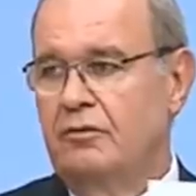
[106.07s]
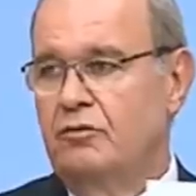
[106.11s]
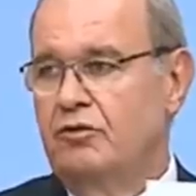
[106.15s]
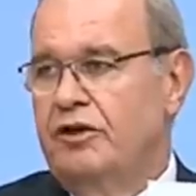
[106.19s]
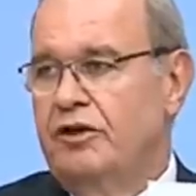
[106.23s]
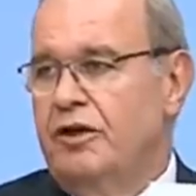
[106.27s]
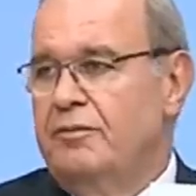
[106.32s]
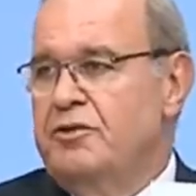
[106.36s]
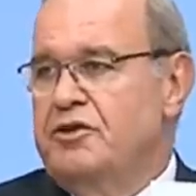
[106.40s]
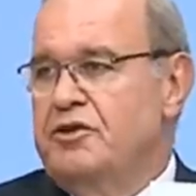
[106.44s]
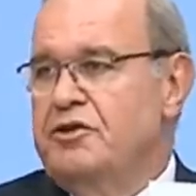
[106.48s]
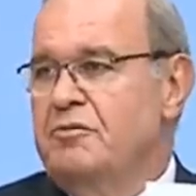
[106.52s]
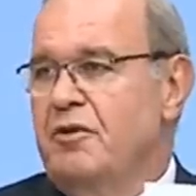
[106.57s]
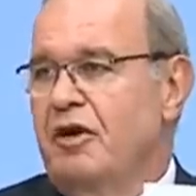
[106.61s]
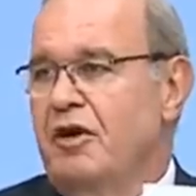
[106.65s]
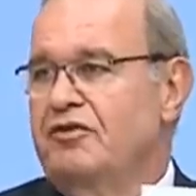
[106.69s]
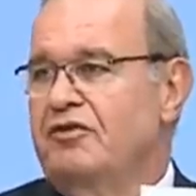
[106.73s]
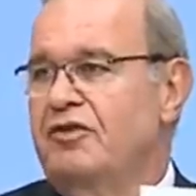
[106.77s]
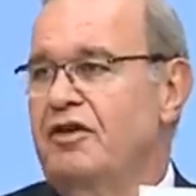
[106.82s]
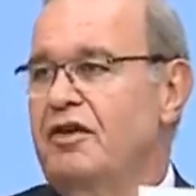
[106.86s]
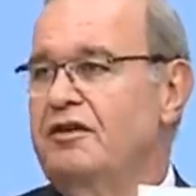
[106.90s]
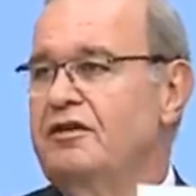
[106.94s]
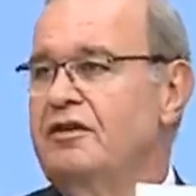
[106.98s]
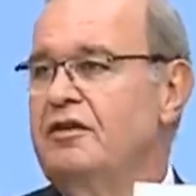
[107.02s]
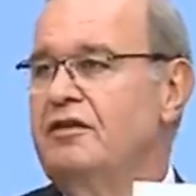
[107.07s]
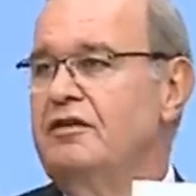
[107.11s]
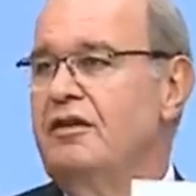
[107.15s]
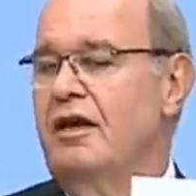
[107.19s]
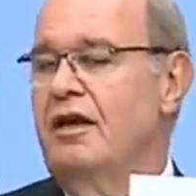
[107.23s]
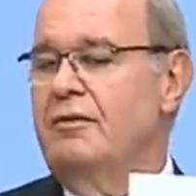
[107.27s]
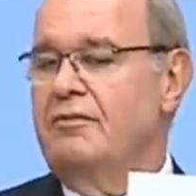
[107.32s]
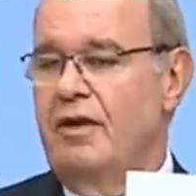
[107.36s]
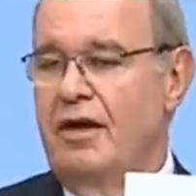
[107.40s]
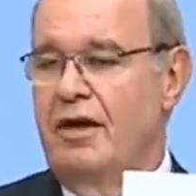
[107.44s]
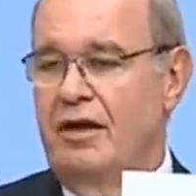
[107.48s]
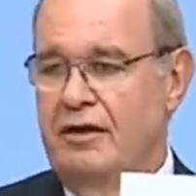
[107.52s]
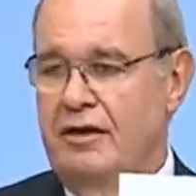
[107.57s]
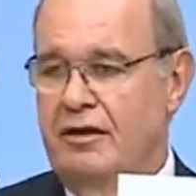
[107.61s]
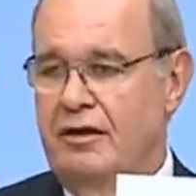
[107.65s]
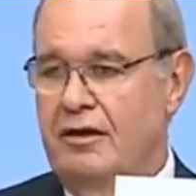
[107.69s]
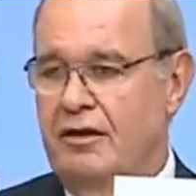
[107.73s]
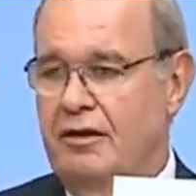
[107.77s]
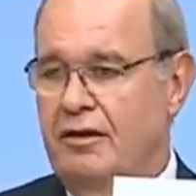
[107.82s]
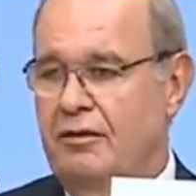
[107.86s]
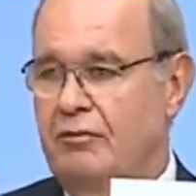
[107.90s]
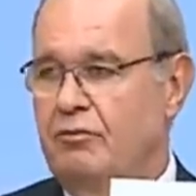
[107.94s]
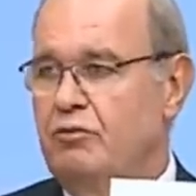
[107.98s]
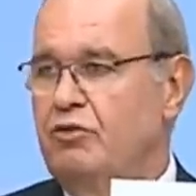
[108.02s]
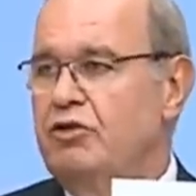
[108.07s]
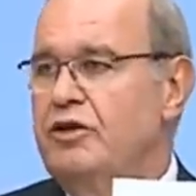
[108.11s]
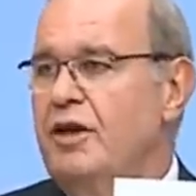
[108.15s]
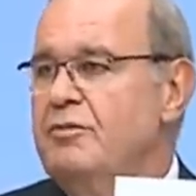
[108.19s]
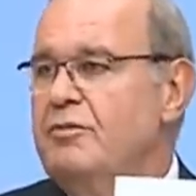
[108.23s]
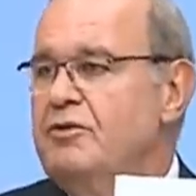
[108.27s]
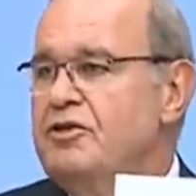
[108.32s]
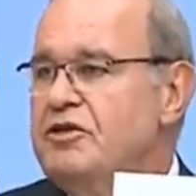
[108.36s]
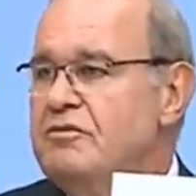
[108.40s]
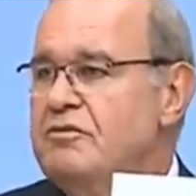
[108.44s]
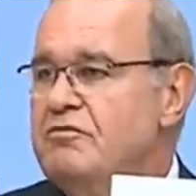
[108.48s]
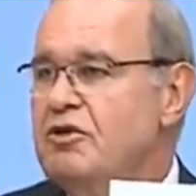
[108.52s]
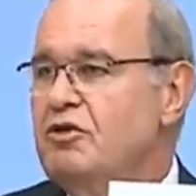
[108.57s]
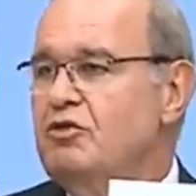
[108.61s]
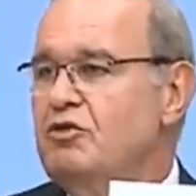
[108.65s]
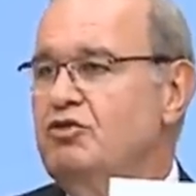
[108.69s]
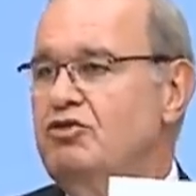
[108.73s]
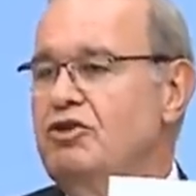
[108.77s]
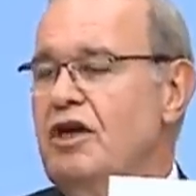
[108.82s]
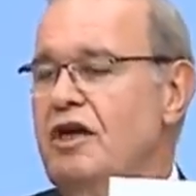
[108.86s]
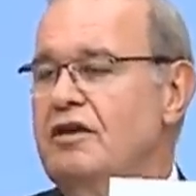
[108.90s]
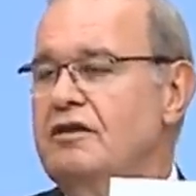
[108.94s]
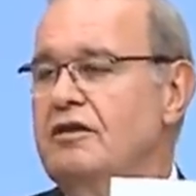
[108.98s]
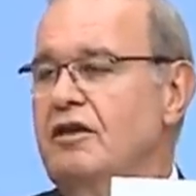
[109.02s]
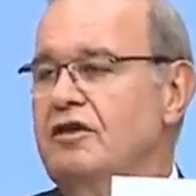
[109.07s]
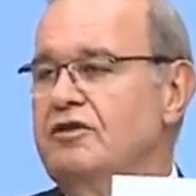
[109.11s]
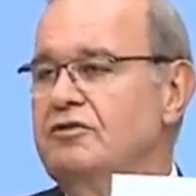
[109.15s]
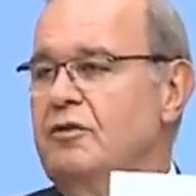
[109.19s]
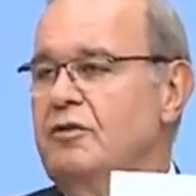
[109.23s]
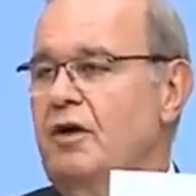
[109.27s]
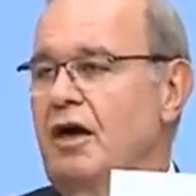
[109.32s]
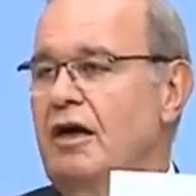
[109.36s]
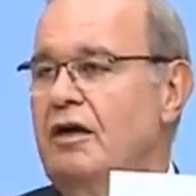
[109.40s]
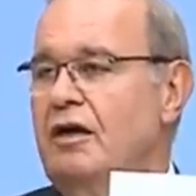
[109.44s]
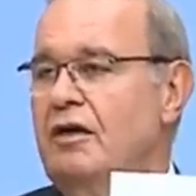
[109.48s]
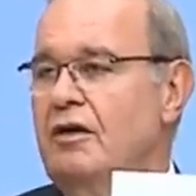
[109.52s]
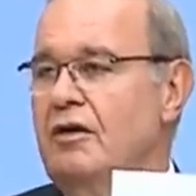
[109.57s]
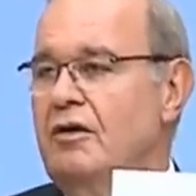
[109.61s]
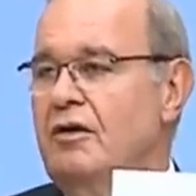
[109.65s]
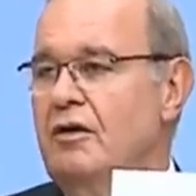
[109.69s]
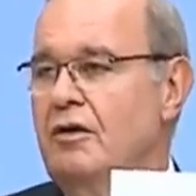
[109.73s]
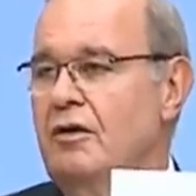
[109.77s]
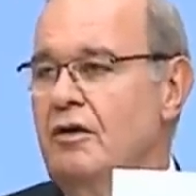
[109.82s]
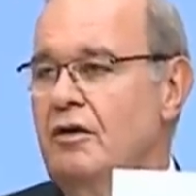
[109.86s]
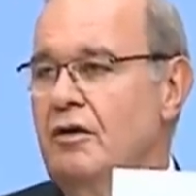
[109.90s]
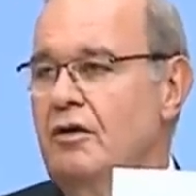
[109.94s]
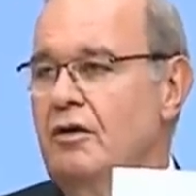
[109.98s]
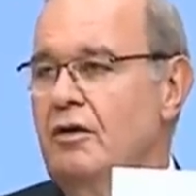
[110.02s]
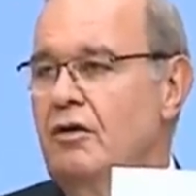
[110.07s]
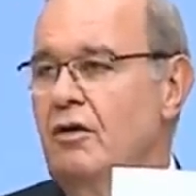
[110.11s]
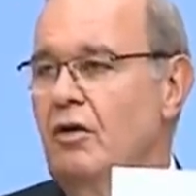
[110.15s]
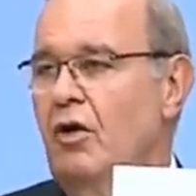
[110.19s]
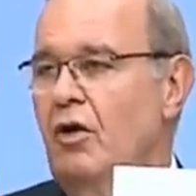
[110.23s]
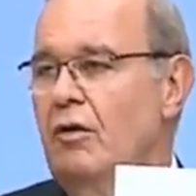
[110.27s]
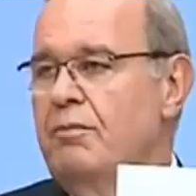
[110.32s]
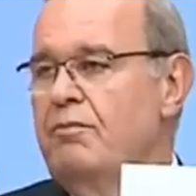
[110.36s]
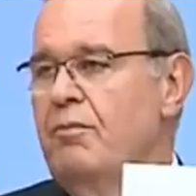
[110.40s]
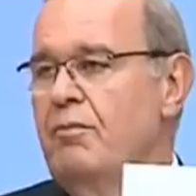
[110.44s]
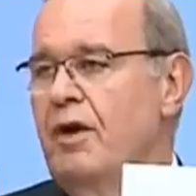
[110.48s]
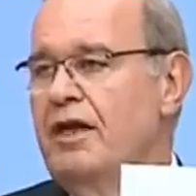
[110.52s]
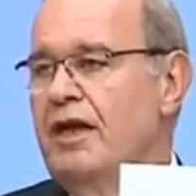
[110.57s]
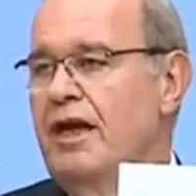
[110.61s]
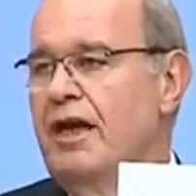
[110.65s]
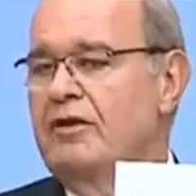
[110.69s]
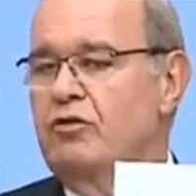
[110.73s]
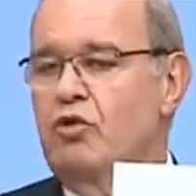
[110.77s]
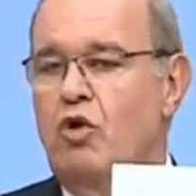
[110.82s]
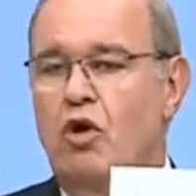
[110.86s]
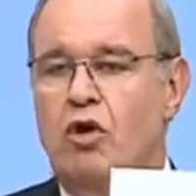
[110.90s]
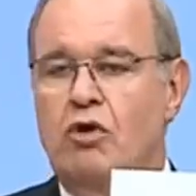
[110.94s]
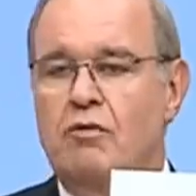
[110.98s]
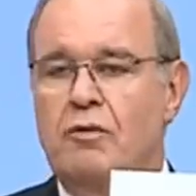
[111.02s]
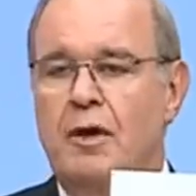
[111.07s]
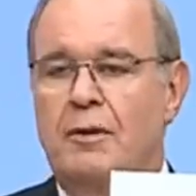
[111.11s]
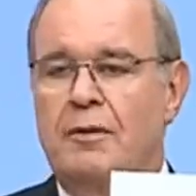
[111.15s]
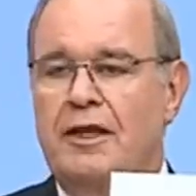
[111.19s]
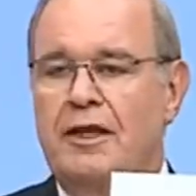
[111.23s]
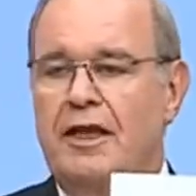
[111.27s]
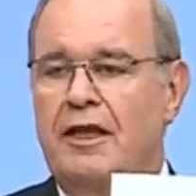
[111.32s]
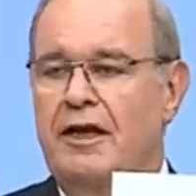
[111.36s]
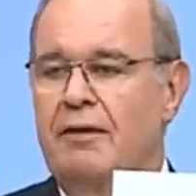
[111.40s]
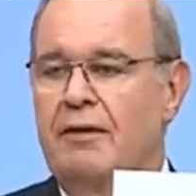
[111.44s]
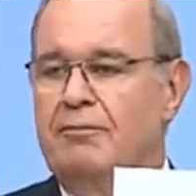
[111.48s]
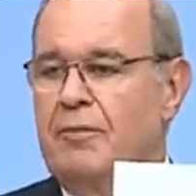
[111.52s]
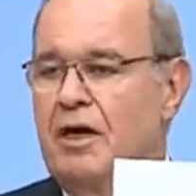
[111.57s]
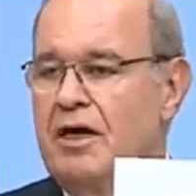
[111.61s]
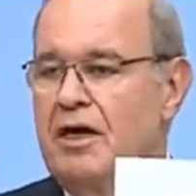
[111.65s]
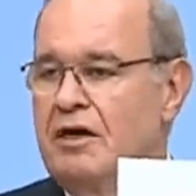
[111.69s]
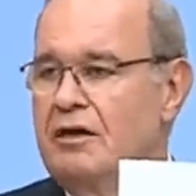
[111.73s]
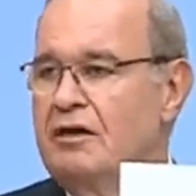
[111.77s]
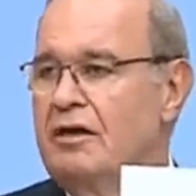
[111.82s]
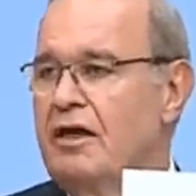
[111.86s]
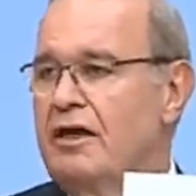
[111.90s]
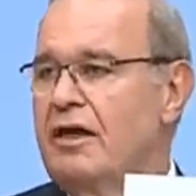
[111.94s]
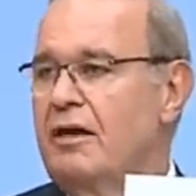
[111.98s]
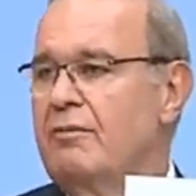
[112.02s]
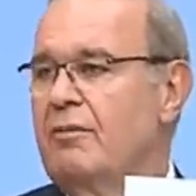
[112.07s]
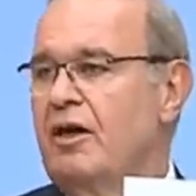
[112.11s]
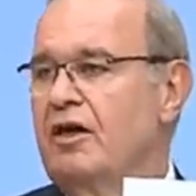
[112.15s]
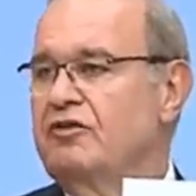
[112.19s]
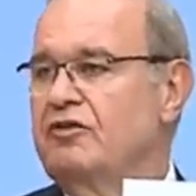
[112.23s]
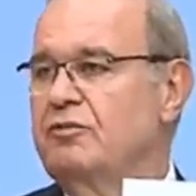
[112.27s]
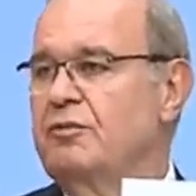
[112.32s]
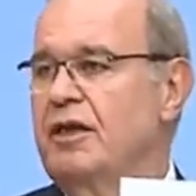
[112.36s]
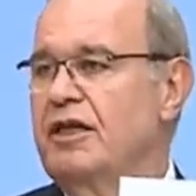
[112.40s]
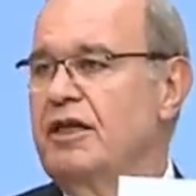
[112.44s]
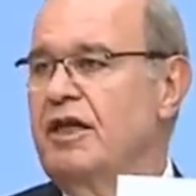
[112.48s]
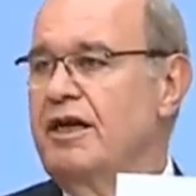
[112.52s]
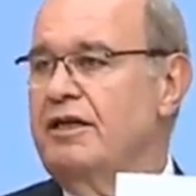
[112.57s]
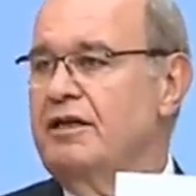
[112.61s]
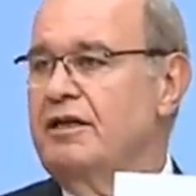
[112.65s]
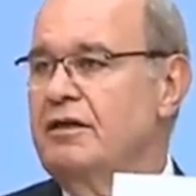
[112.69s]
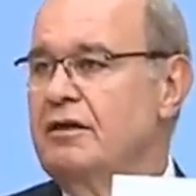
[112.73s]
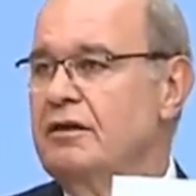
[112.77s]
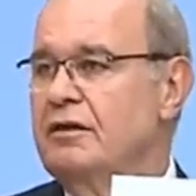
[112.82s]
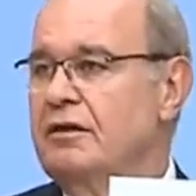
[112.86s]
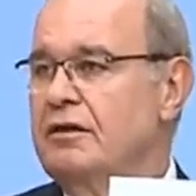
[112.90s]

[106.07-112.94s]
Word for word: Bu ne biçim hasret giderme? Bu ne biçim bir kucaklaşma? Öpmeler, kokmalar, bağırlara basmalar.